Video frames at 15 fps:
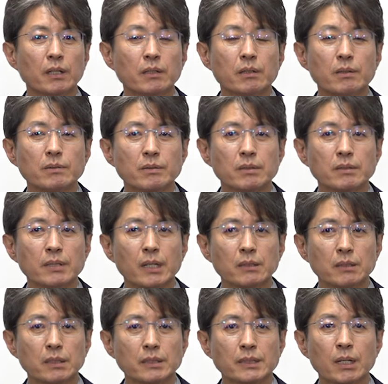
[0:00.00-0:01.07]

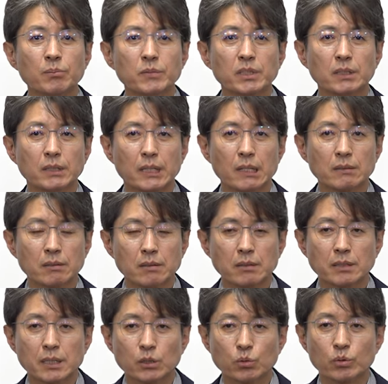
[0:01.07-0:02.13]
건설사들이 참여
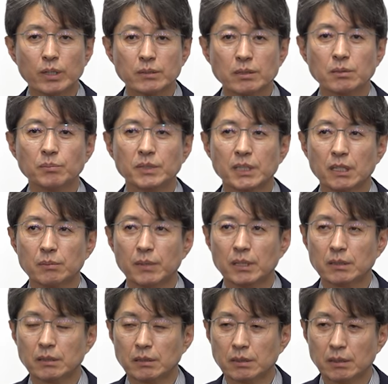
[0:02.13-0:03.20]
의향서는
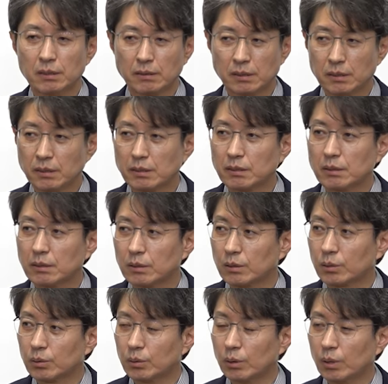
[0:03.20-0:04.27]
제출했습니다만은
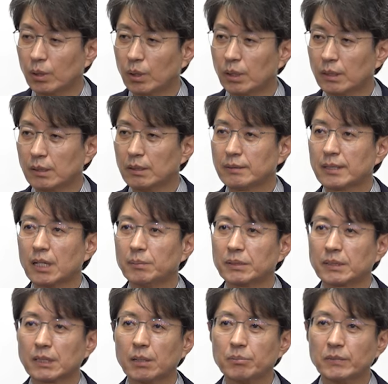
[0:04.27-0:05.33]
실질적으로 이 사업에
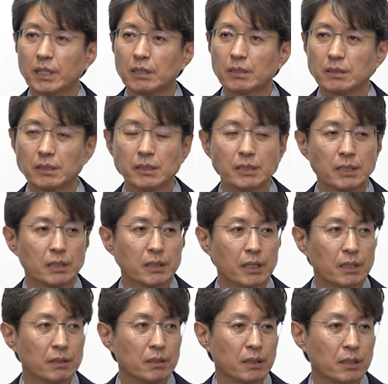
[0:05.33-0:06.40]
참여할 것인지에
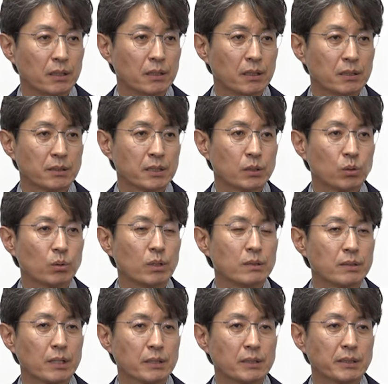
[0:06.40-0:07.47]
대한 최종
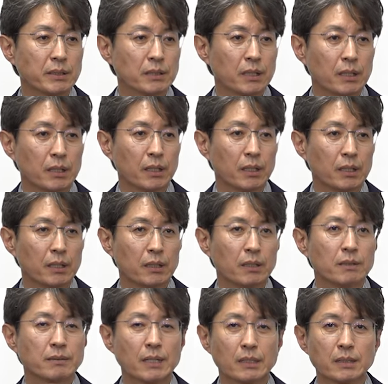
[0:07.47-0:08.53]
의사결정에
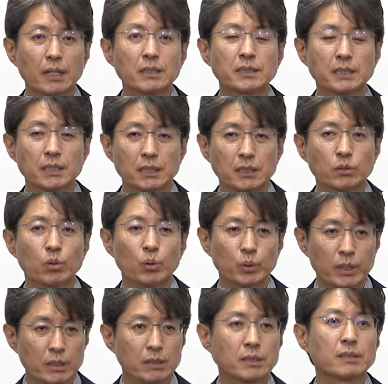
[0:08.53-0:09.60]
상당한 시간이
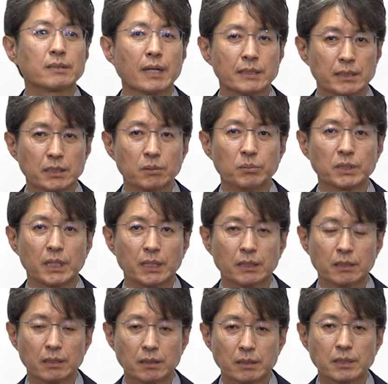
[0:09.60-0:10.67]
소요된 것이 사실입니다.
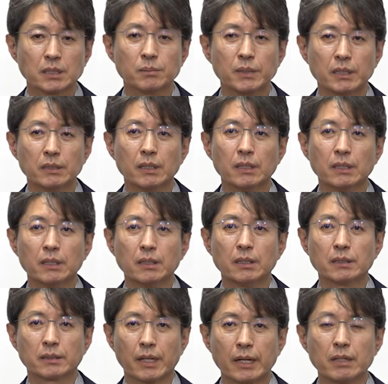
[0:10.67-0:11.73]
그렇지만
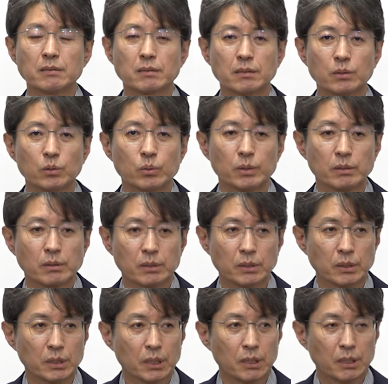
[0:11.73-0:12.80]
다행스러운
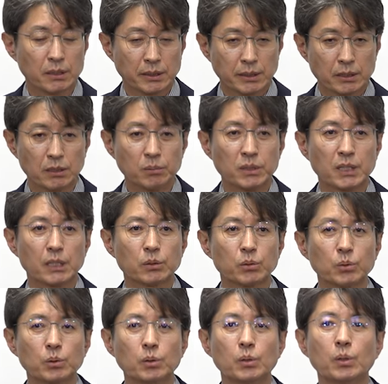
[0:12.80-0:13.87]
것은
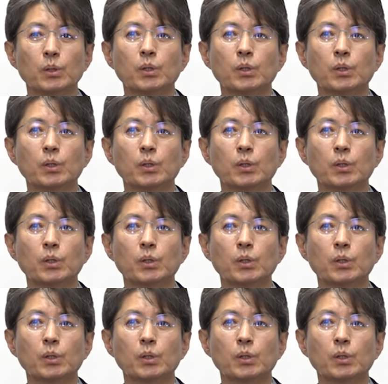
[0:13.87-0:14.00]
지금이라도